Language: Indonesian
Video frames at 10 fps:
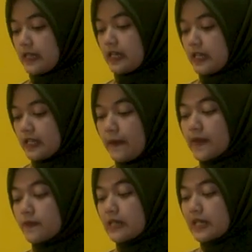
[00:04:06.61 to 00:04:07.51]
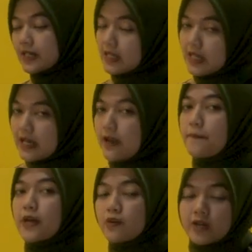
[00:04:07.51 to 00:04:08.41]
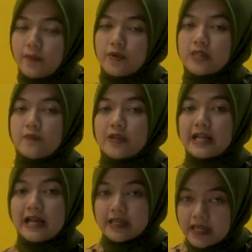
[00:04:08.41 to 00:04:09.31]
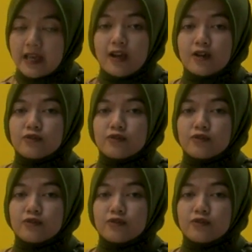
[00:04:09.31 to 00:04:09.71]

jadi sahabat bediler tidak perlu repot-repot lagi